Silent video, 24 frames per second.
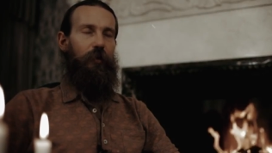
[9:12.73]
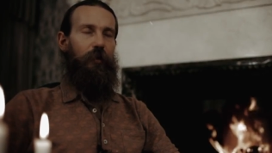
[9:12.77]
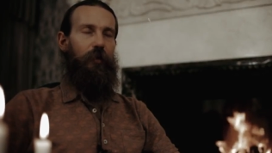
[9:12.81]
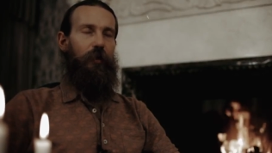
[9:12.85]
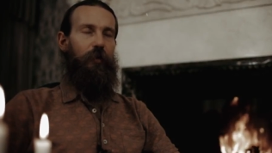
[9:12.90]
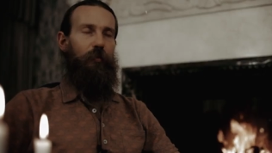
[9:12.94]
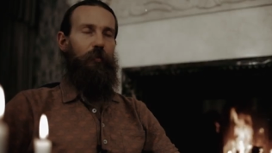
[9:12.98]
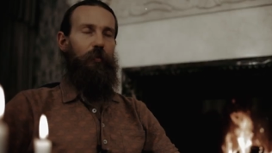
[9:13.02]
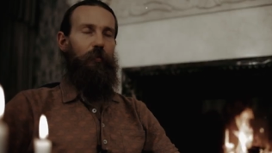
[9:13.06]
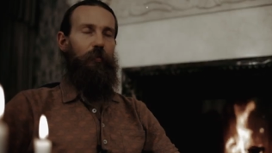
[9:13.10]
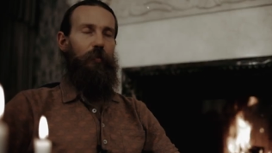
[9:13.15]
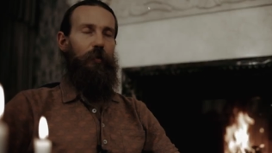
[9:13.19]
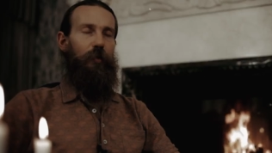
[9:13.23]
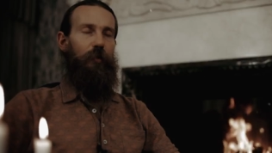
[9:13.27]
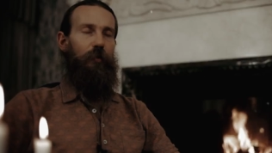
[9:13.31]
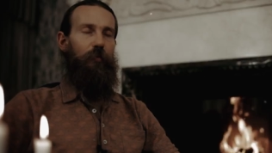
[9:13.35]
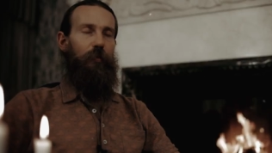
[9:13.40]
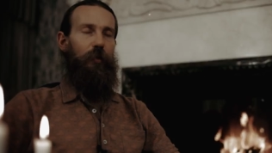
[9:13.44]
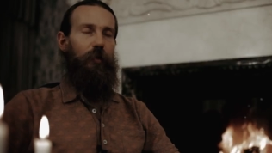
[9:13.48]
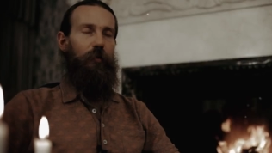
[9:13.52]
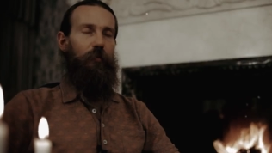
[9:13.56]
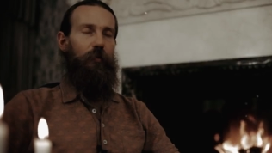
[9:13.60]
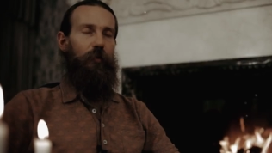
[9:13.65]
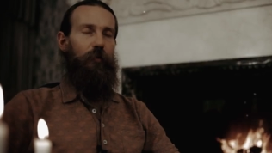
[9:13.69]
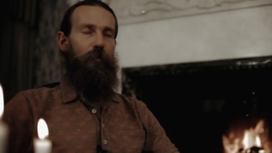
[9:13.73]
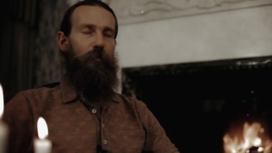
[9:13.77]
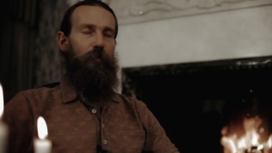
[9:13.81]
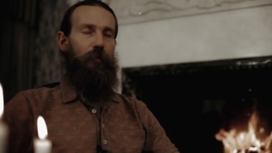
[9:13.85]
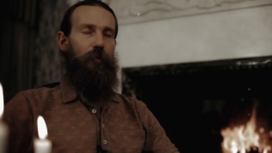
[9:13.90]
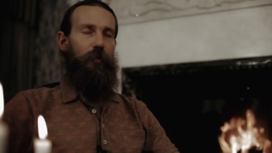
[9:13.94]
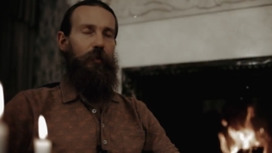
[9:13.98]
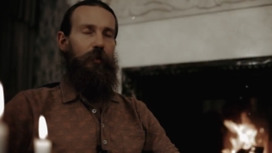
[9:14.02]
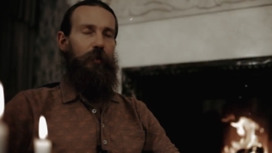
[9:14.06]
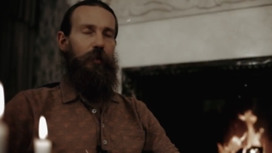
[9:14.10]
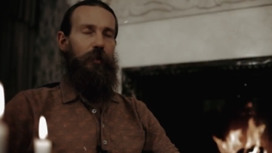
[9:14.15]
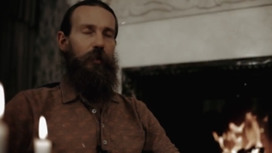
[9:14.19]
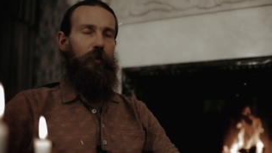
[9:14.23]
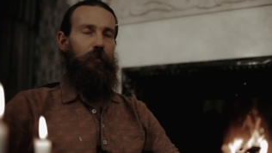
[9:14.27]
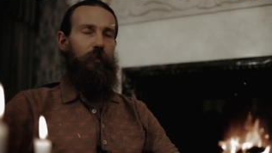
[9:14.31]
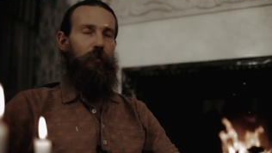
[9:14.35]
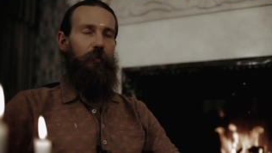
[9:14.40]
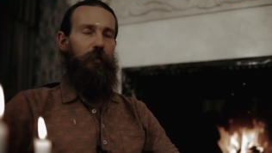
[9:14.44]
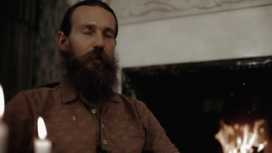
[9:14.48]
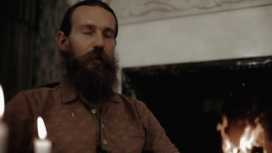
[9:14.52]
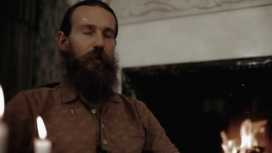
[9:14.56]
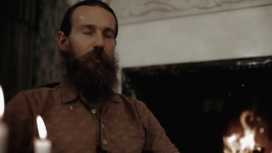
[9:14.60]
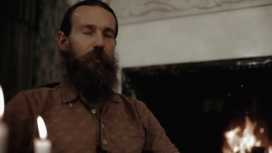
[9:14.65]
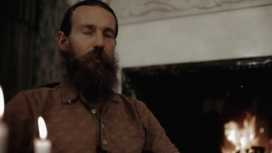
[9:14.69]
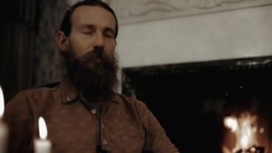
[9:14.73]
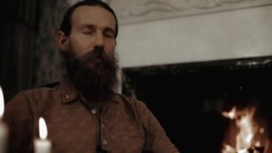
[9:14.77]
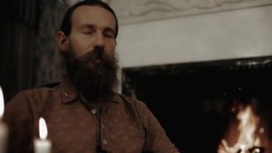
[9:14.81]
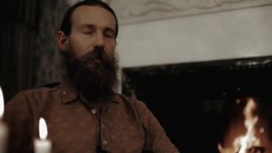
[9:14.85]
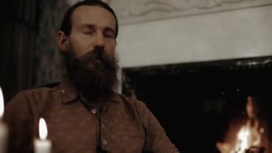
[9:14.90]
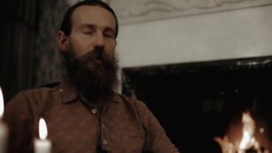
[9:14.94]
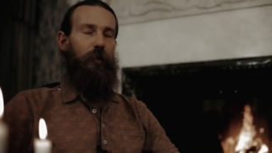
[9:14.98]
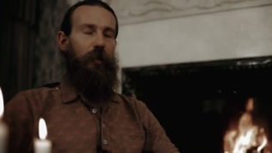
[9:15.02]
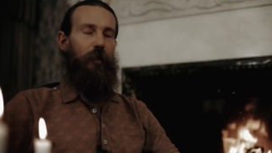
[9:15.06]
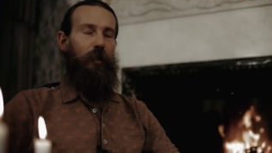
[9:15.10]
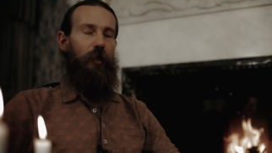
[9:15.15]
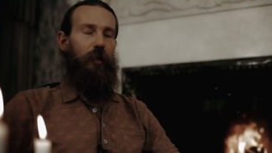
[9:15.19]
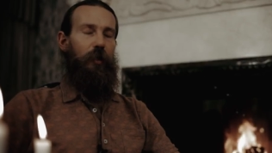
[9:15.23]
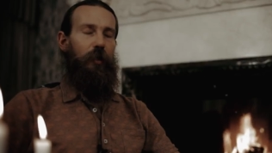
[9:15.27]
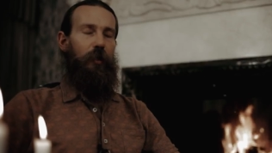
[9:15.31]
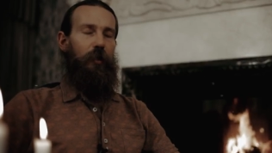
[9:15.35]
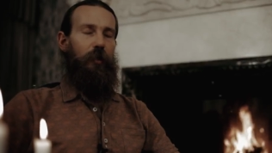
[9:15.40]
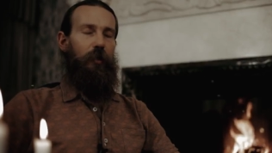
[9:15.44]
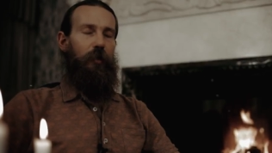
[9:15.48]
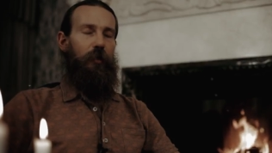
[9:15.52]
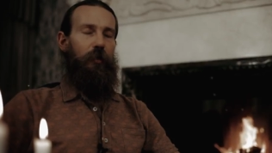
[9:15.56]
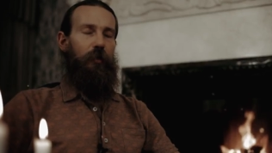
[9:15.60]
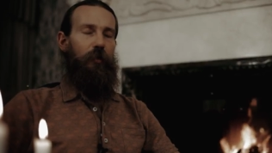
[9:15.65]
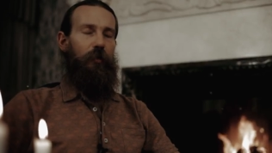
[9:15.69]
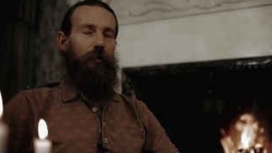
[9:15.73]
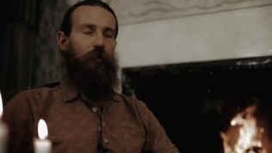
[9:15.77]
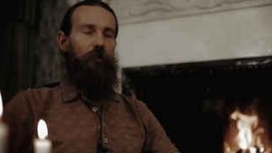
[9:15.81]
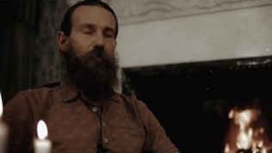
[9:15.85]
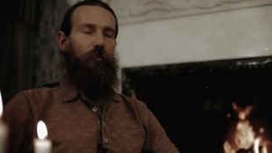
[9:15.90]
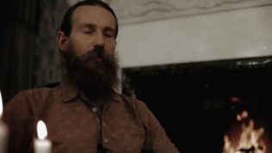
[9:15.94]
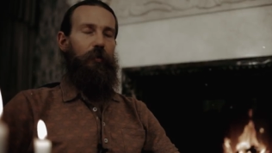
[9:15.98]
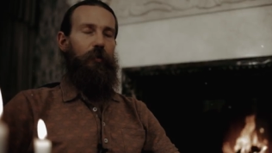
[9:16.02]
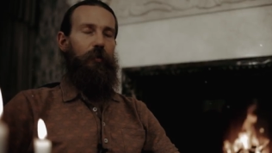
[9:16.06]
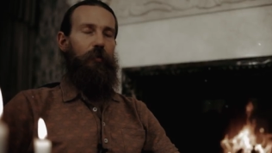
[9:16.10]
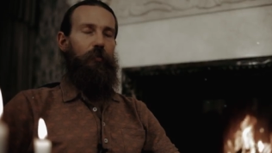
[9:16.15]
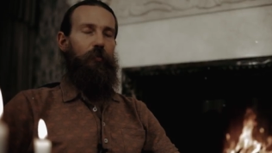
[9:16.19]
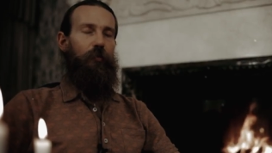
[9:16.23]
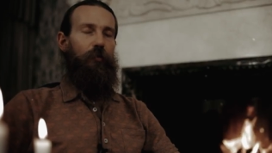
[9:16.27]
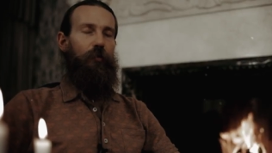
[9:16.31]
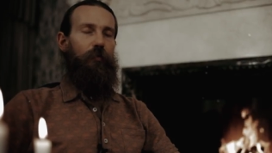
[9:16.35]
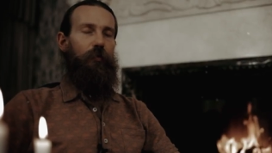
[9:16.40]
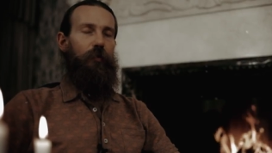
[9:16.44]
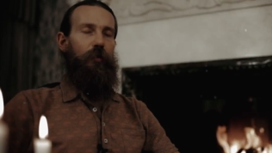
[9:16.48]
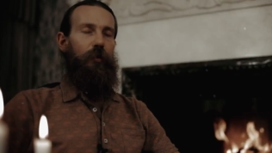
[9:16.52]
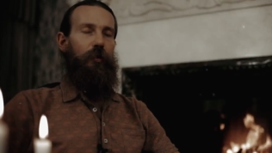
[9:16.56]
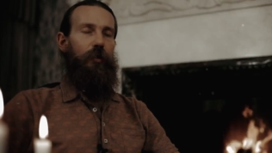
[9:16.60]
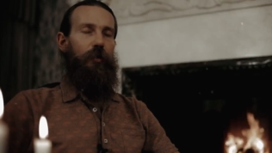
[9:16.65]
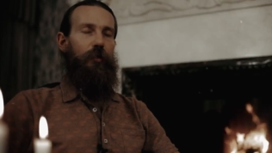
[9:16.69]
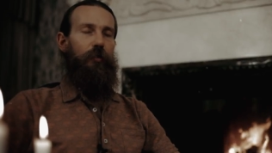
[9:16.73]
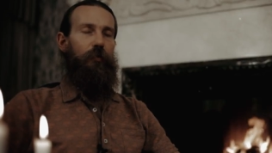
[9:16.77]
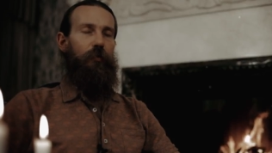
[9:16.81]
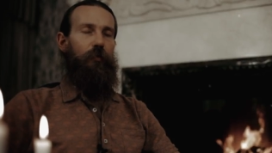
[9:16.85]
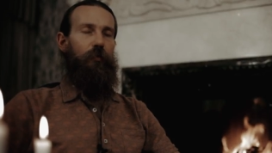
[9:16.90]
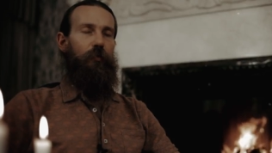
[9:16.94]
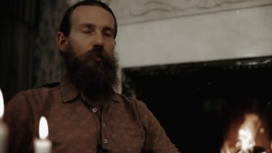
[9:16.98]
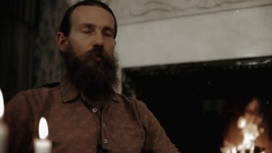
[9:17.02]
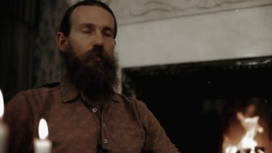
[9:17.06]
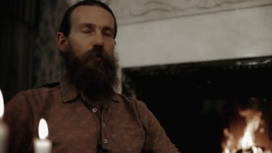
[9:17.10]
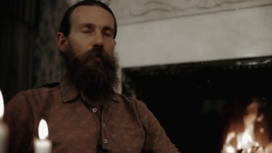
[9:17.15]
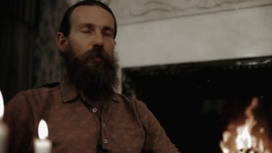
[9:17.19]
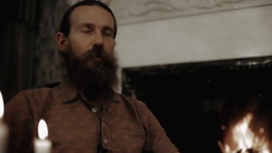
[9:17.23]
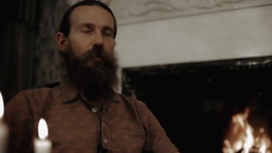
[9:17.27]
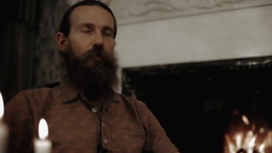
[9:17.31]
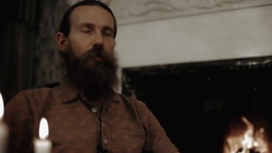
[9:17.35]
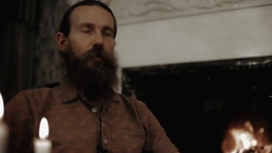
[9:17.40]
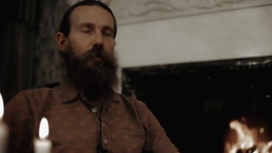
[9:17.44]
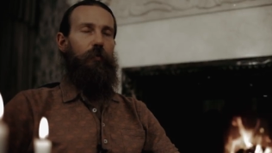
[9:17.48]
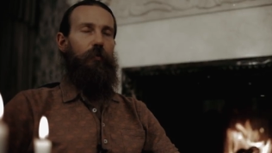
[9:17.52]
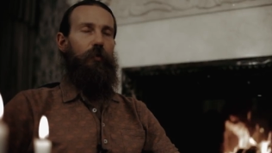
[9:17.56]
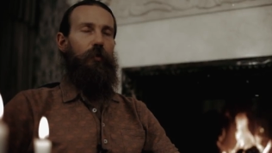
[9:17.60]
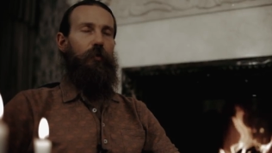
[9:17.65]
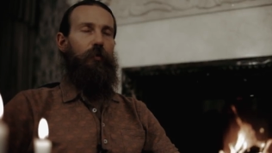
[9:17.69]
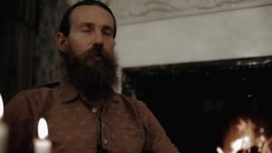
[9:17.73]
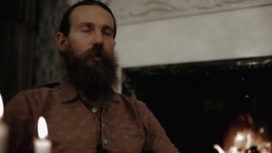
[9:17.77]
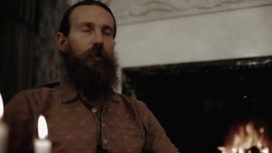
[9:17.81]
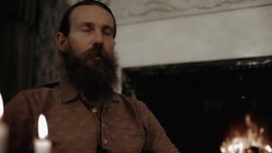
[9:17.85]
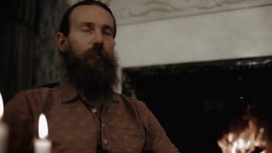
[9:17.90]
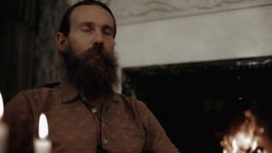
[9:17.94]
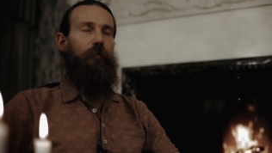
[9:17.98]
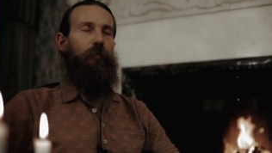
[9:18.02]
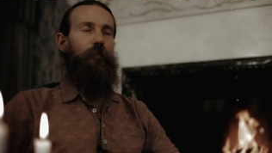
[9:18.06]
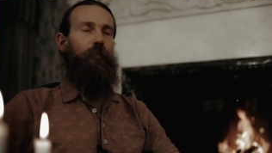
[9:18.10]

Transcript: и мы принимаем его на самом-самом глубинном уровне нашего внутреннего ребенка.